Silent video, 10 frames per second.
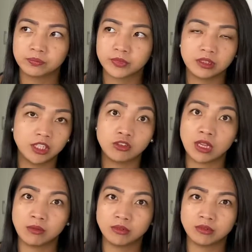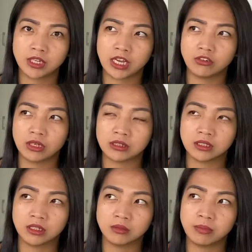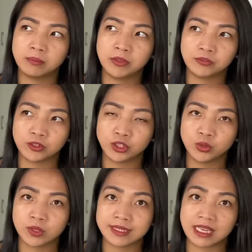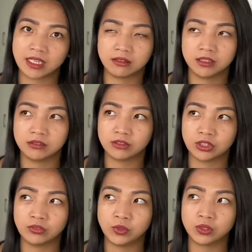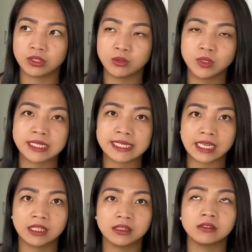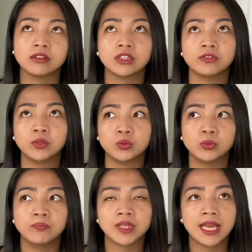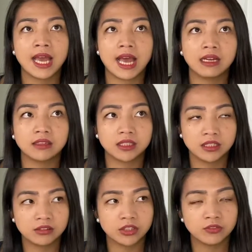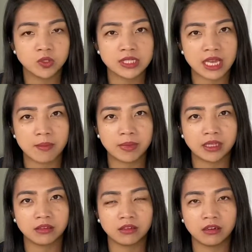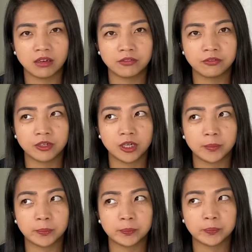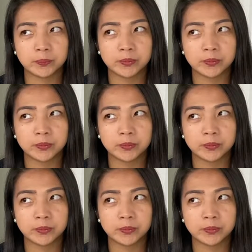hindi ko alam kung gaano katagal before yung second interview. Tapos dun sa second interview, ang nag-interview sa amin are um,